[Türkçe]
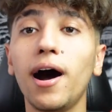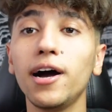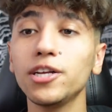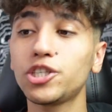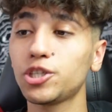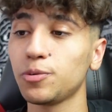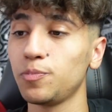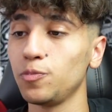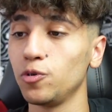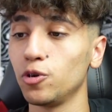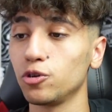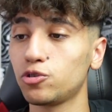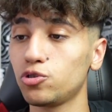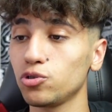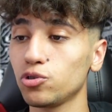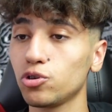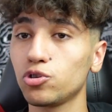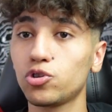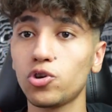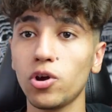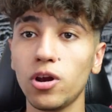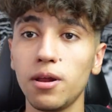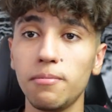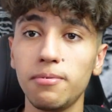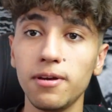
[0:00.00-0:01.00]
açmıyor.
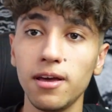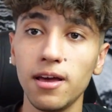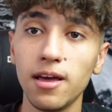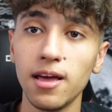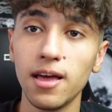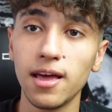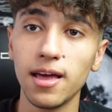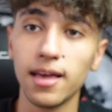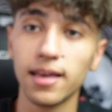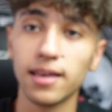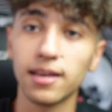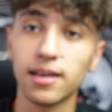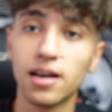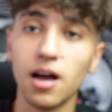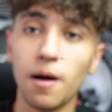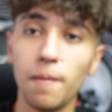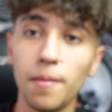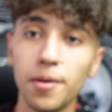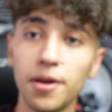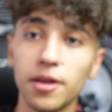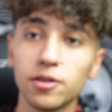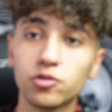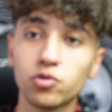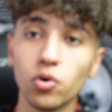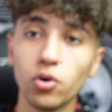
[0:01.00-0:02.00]
Çünkü şöyle bir
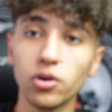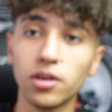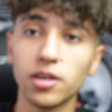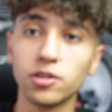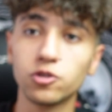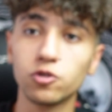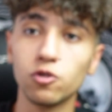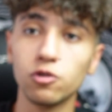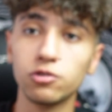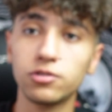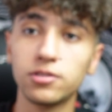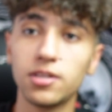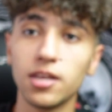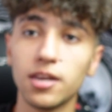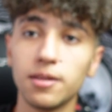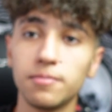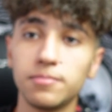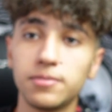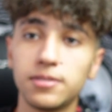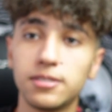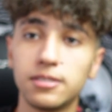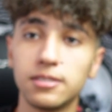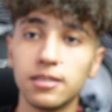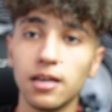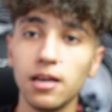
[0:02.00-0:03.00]
kamerayı son kez göstereyim
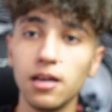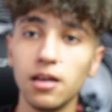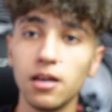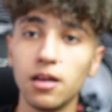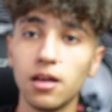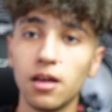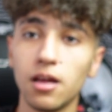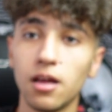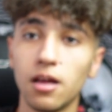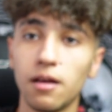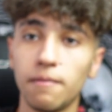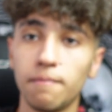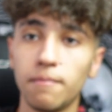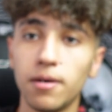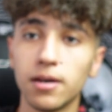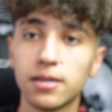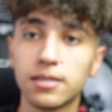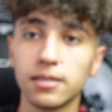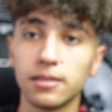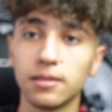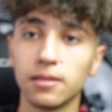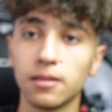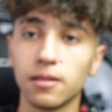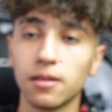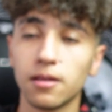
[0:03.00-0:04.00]
size.
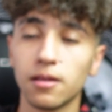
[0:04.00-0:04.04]
Bakın.